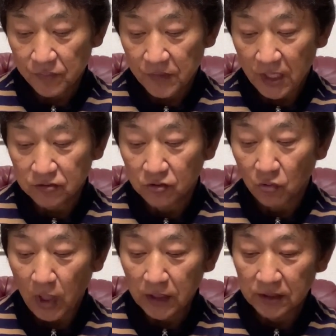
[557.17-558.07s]

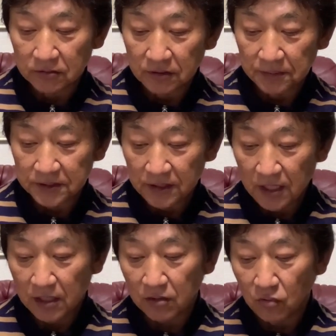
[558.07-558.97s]
105安打打ってます
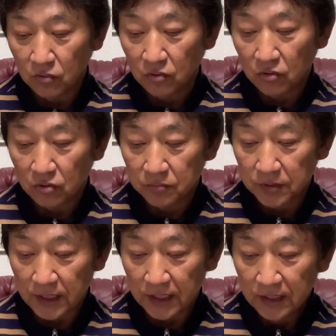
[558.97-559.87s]
ね5本の
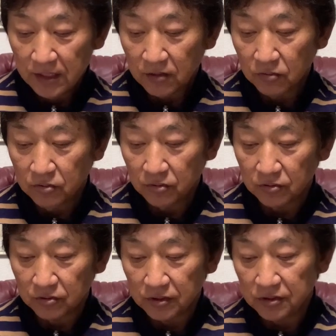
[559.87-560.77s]
ホームラン6盗
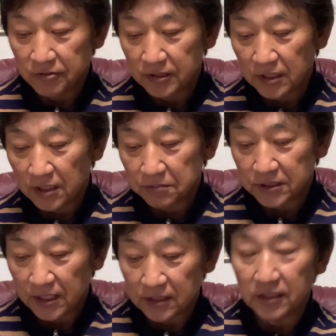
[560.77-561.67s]
塁2割7分
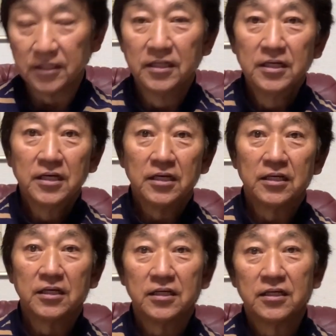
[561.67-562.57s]
3厘、
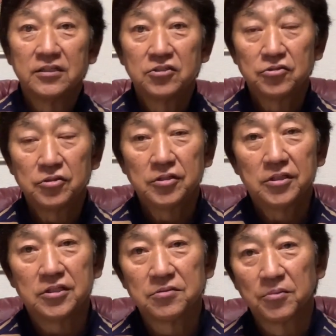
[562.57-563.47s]
えー、出塁
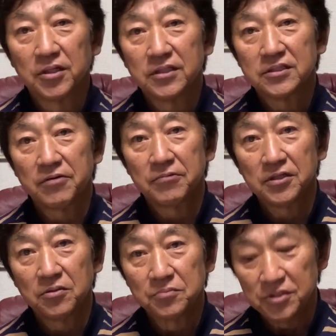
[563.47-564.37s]
率も、ね、3割
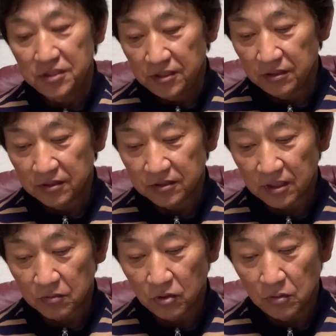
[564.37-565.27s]
4分1厘ですから
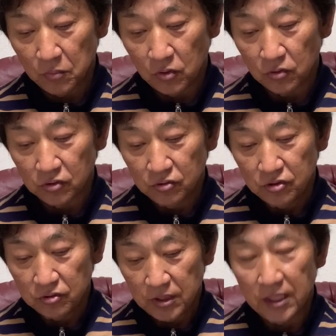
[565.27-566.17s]
これはもう優
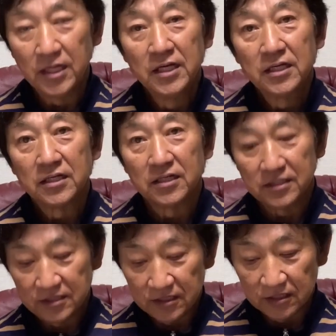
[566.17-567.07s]
秀なあ
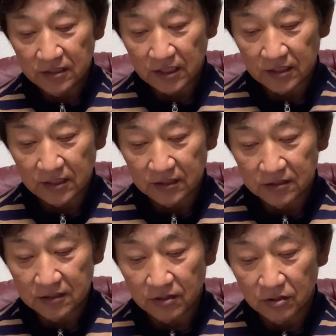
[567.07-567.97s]
成績だったんで
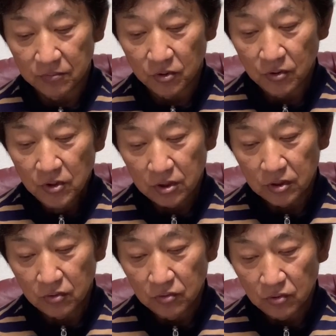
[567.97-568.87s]
すけれどもどん
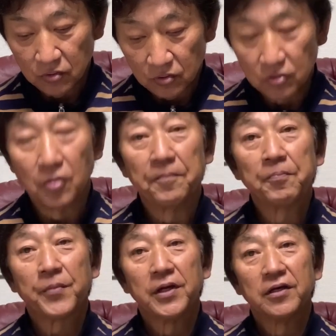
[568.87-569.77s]
どんどんどん、
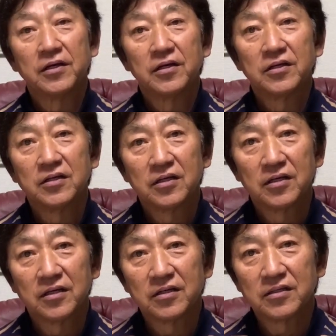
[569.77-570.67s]

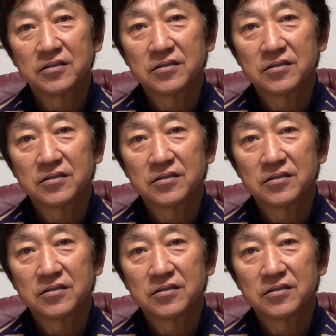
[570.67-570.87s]
えー、